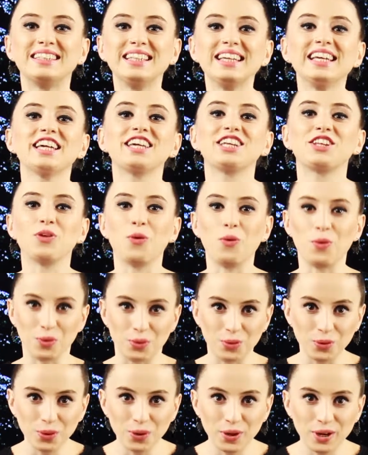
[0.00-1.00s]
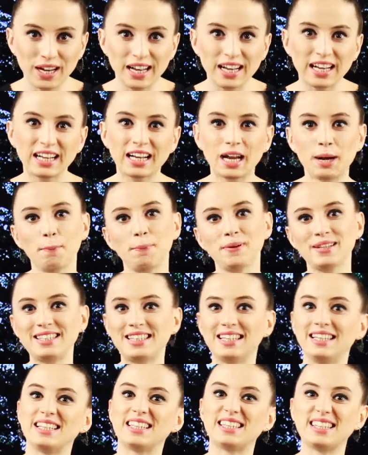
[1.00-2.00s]
Ding Dong'u kapı
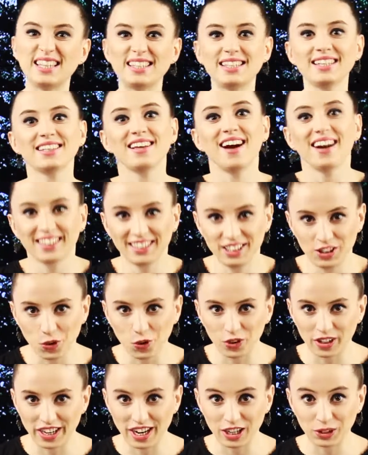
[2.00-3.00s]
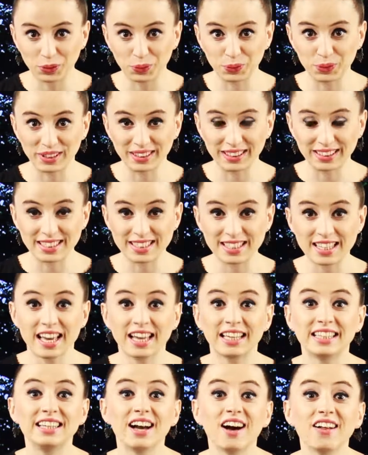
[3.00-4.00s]
zili sesi taklidi olarak kullanırız.
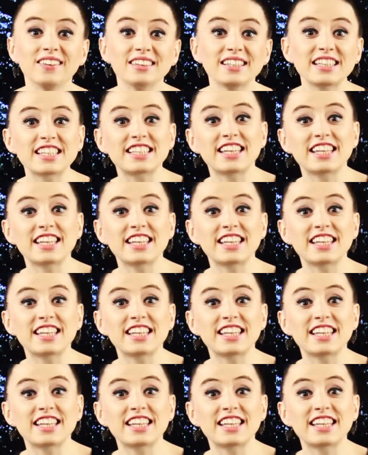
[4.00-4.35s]
Yalnız